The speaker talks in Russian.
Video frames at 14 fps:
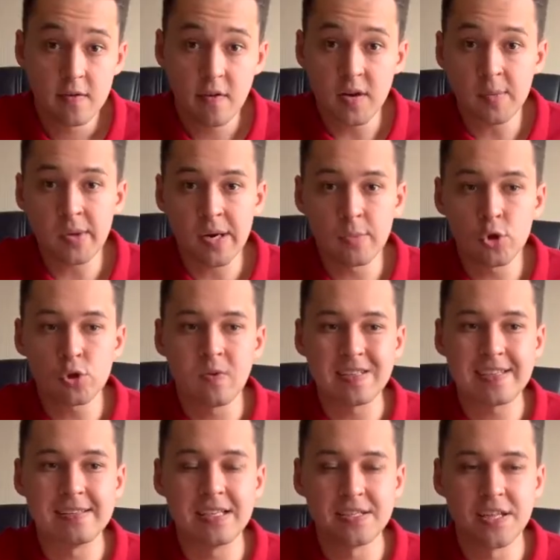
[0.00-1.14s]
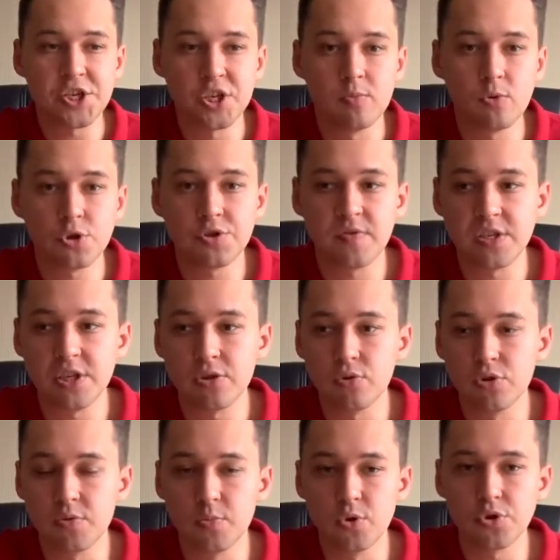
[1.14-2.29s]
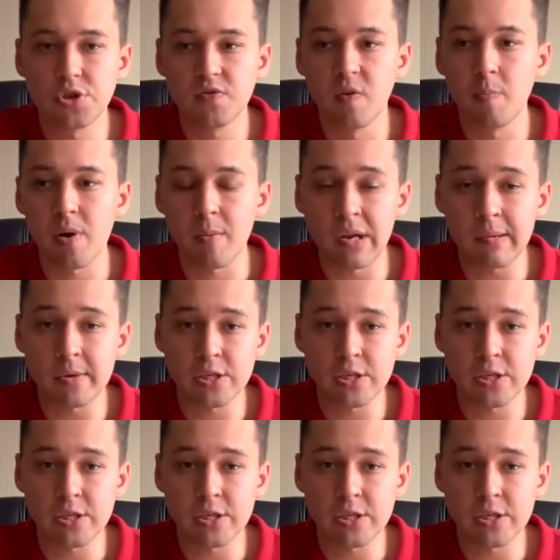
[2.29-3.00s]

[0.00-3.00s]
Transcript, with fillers: Во время работы у вас однозначно может возникнуть множество проблем,